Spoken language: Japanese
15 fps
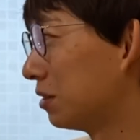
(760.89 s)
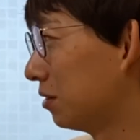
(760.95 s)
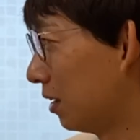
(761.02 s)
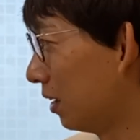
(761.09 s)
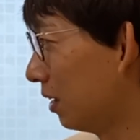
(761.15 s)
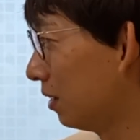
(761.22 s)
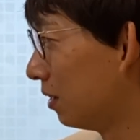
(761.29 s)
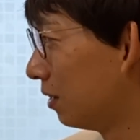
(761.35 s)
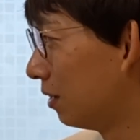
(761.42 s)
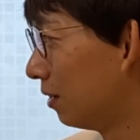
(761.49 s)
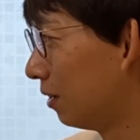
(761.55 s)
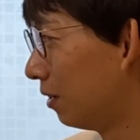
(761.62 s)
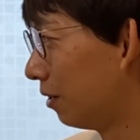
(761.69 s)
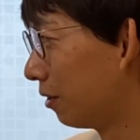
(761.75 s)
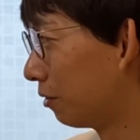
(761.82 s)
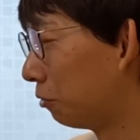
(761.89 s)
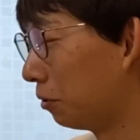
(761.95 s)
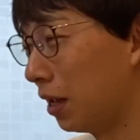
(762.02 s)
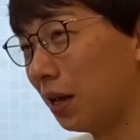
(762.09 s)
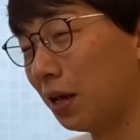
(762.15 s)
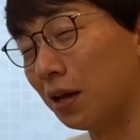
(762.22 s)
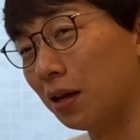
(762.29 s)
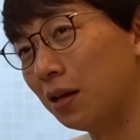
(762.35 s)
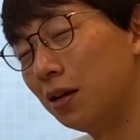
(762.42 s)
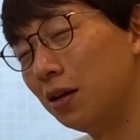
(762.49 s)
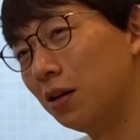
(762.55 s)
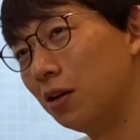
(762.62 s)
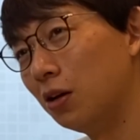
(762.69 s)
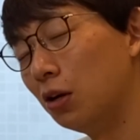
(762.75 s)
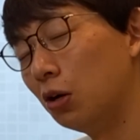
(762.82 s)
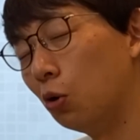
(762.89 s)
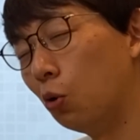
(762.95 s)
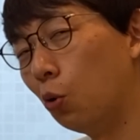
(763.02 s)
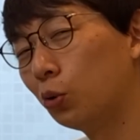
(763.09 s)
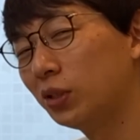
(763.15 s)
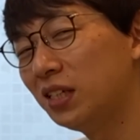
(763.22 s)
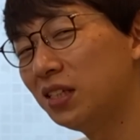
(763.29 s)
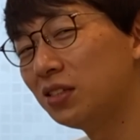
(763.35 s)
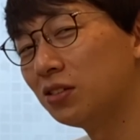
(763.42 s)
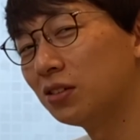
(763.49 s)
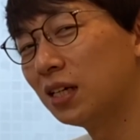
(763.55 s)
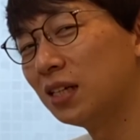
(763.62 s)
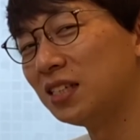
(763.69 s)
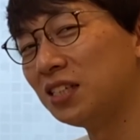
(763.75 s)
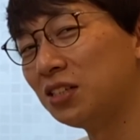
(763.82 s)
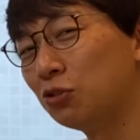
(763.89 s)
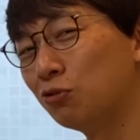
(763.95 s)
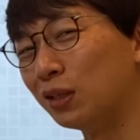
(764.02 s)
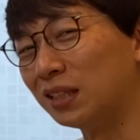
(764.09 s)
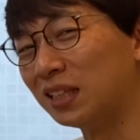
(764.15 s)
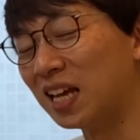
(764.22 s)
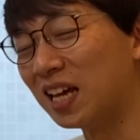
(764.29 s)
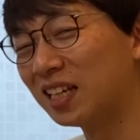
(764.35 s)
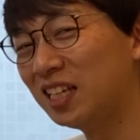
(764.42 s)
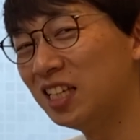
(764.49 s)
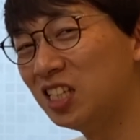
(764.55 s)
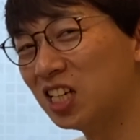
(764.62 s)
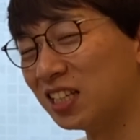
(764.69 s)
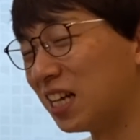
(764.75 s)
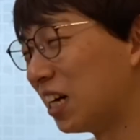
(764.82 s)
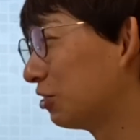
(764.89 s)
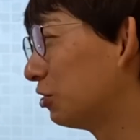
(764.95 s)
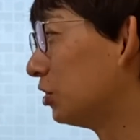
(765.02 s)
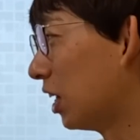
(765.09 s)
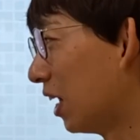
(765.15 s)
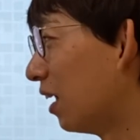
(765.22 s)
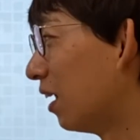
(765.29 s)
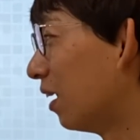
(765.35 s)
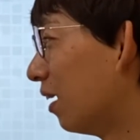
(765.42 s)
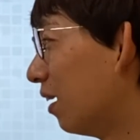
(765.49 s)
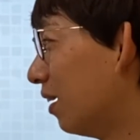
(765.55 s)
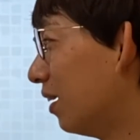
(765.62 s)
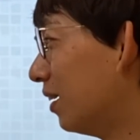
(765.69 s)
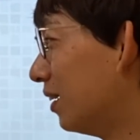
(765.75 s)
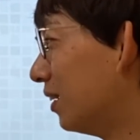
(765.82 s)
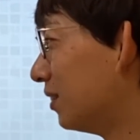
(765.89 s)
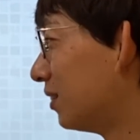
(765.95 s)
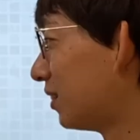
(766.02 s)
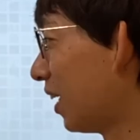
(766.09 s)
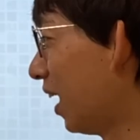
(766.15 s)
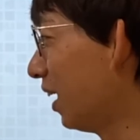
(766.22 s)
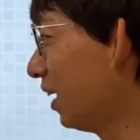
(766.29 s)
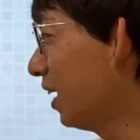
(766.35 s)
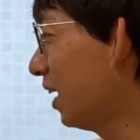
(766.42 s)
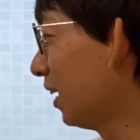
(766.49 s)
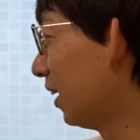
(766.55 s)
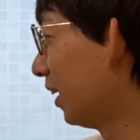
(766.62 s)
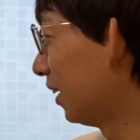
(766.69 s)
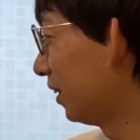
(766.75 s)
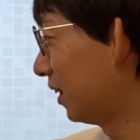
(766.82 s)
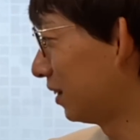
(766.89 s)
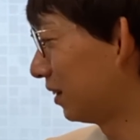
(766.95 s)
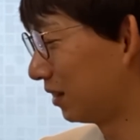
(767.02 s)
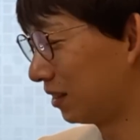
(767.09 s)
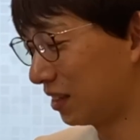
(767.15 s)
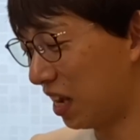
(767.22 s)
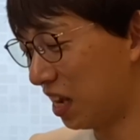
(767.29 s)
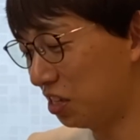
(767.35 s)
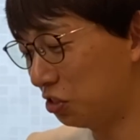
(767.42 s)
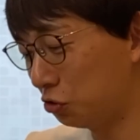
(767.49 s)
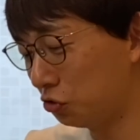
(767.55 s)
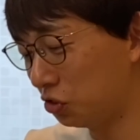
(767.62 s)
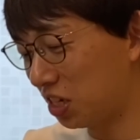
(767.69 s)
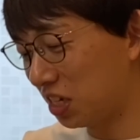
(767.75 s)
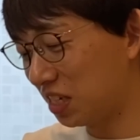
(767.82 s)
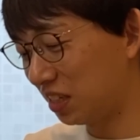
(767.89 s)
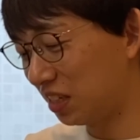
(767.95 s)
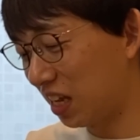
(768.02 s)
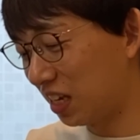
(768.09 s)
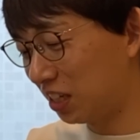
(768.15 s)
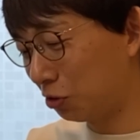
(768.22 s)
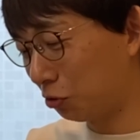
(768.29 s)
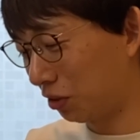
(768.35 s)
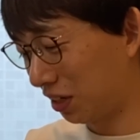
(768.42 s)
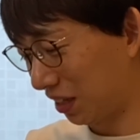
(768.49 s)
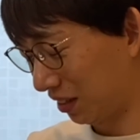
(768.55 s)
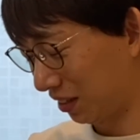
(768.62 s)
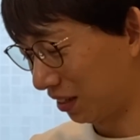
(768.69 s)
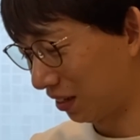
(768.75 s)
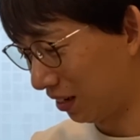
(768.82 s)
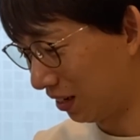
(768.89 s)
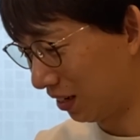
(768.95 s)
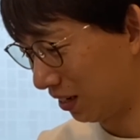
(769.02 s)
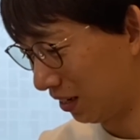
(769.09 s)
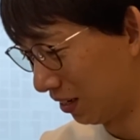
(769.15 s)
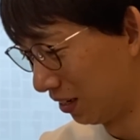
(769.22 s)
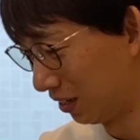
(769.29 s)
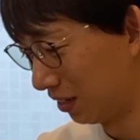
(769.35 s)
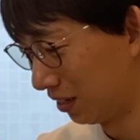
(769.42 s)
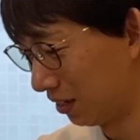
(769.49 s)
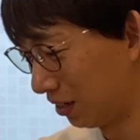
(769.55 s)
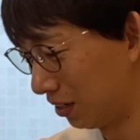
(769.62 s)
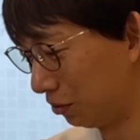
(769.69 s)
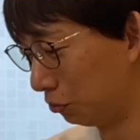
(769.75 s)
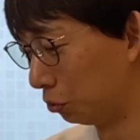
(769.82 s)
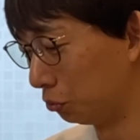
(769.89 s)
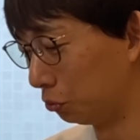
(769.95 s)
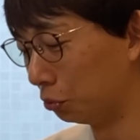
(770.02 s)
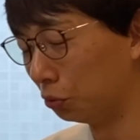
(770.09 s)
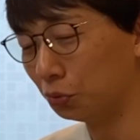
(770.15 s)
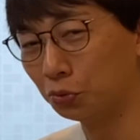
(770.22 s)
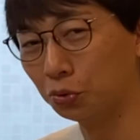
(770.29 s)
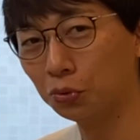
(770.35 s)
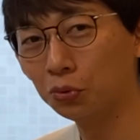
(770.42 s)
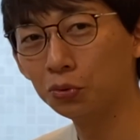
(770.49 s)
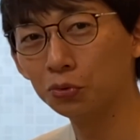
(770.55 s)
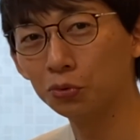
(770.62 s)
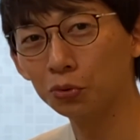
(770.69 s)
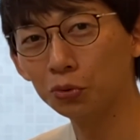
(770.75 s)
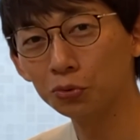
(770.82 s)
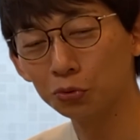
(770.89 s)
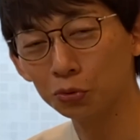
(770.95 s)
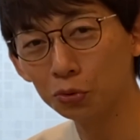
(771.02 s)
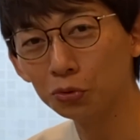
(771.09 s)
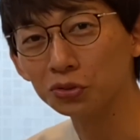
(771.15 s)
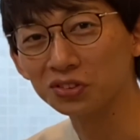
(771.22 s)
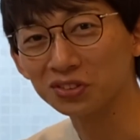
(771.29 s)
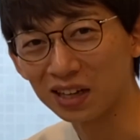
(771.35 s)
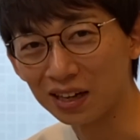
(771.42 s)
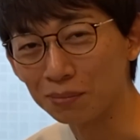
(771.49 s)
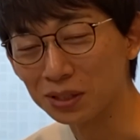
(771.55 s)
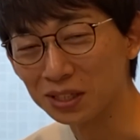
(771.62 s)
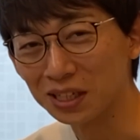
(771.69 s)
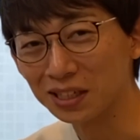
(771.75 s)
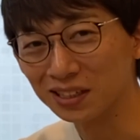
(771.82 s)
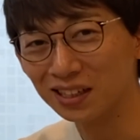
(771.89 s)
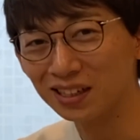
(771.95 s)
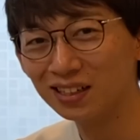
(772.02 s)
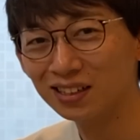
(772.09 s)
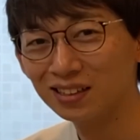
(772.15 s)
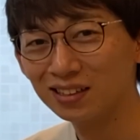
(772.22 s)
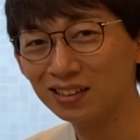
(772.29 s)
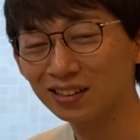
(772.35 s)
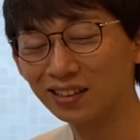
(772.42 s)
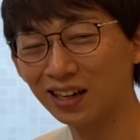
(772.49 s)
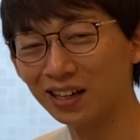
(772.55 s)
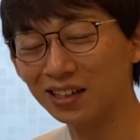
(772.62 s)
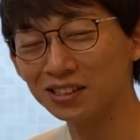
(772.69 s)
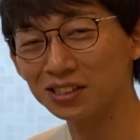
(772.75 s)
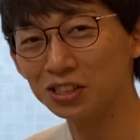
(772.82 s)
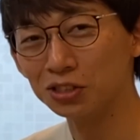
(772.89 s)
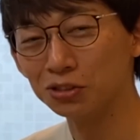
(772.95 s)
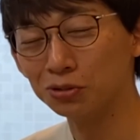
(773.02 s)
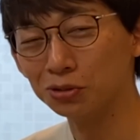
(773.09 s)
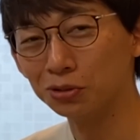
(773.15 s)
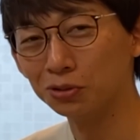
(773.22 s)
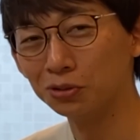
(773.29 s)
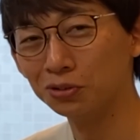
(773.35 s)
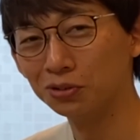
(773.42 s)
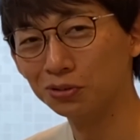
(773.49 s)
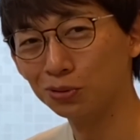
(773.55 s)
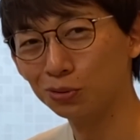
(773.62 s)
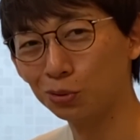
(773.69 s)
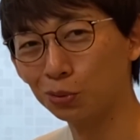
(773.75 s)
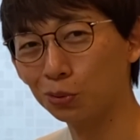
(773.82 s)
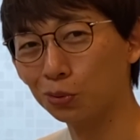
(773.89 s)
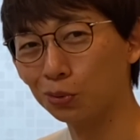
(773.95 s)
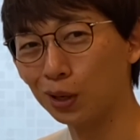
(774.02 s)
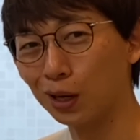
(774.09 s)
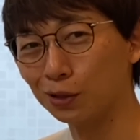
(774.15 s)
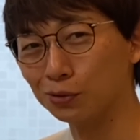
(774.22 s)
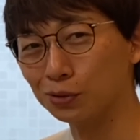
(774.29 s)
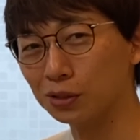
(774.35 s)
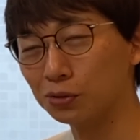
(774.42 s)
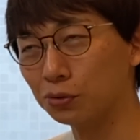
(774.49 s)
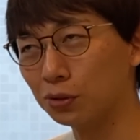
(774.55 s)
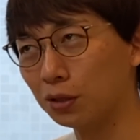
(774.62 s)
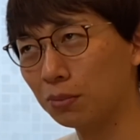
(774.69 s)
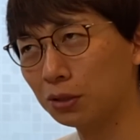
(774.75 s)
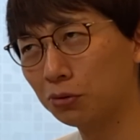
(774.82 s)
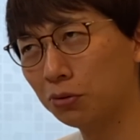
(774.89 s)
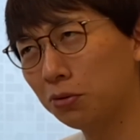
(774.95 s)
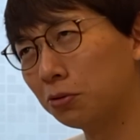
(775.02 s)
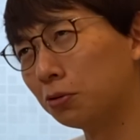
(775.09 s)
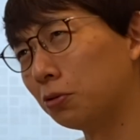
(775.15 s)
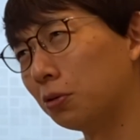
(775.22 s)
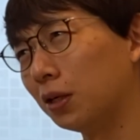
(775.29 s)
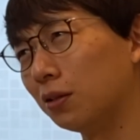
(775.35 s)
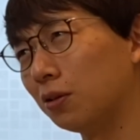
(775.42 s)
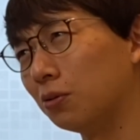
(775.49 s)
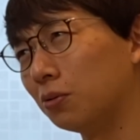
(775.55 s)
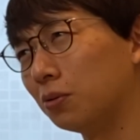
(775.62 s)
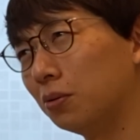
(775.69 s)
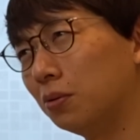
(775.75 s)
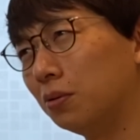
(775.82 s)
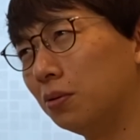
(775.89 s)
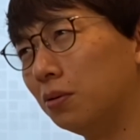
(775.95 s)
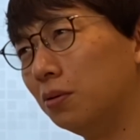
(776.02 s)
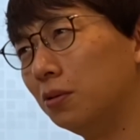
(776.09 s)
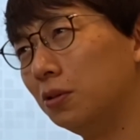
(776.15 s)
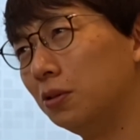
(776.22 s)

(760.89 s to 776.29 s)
すね。これ興津が実は敵じゃなくて相良が最終的な敵とかだったらどうすかみたいな感じのところがあるんですよね。どういうことかっていうと、